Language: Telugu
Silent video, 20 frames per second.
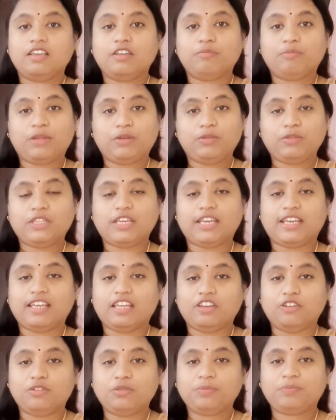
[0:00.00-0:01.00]
బరువు
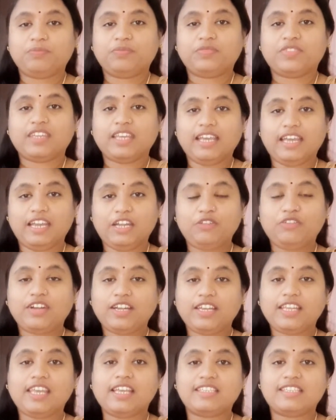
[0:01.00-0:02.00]
తగ్గాను
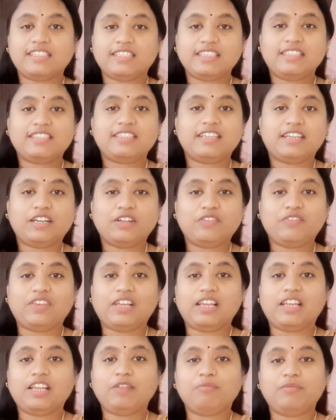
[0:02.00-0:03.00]
ఎటువంటి ఎక్సర్సైజ్ చేయడం
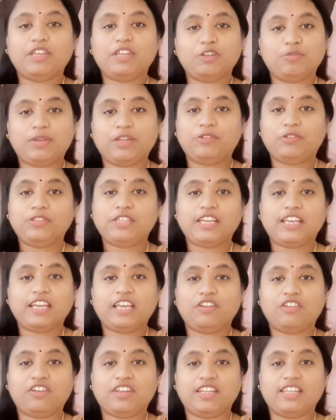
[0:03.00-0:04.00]
వల్ల నేను బరువు
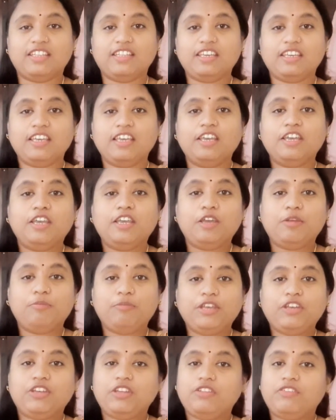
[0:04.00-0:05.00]
తగ్గాను అనేది
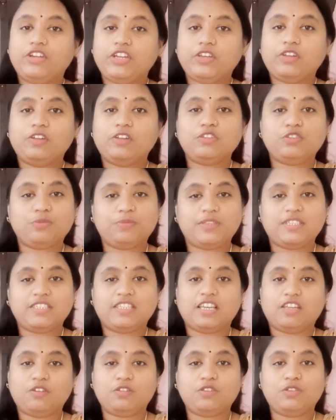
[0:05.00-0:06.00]
మీకు ఈ వీడియోలో
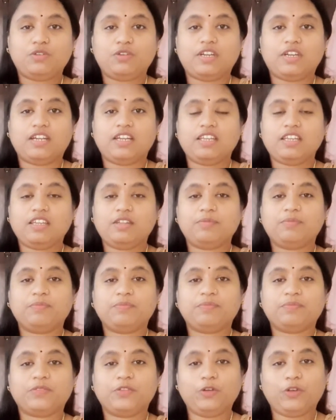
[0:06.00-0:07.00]
చూపిస్తాను చూడండి
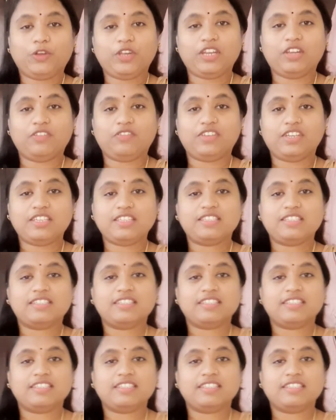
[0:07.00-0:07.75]
ఓకేనా ఫ్రెండ్స్